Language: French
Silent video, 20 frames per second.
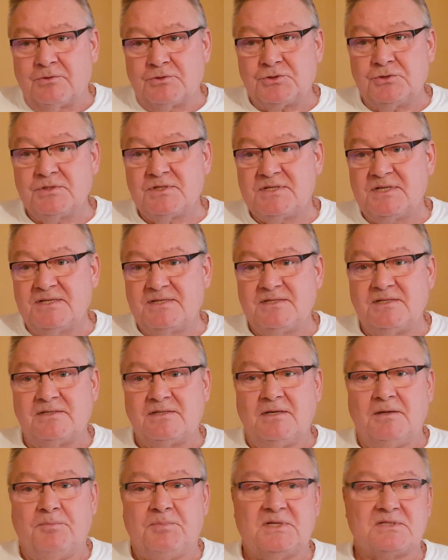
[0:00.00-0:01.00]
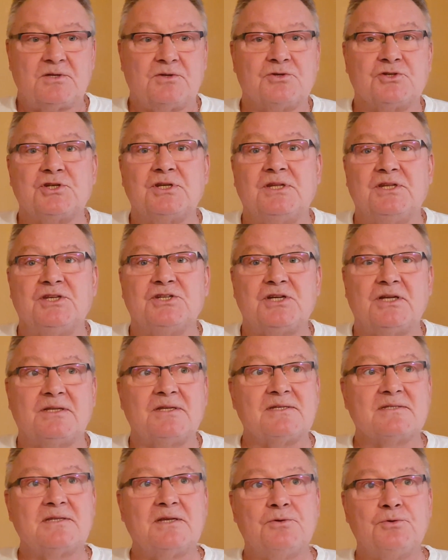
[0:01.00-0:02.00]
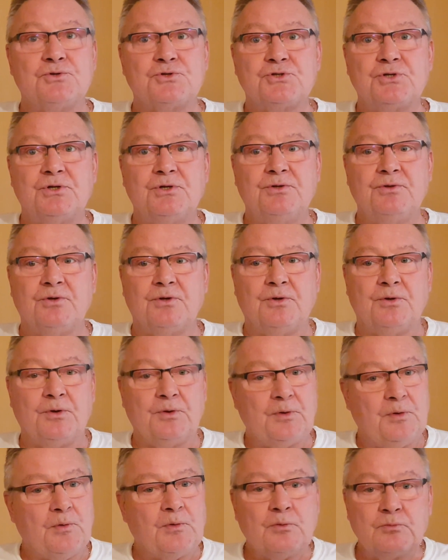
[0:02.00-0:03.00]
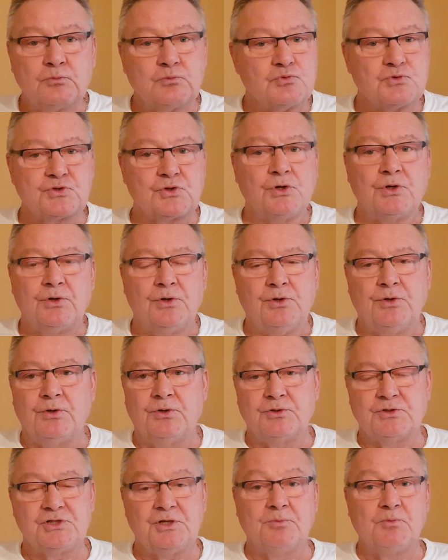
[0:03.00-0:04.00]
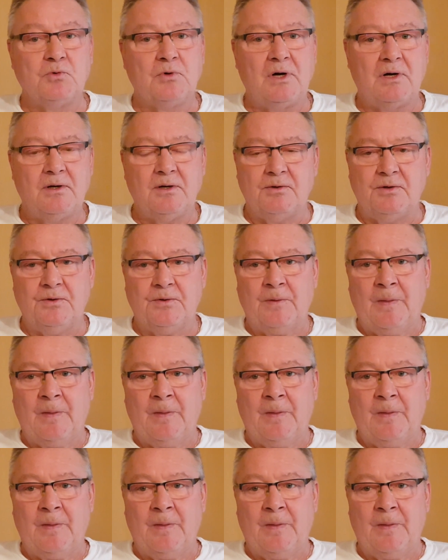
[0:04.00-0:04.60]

je ne sais si c'est parce que j'ai déjà testé le jeûne tout seul chez moi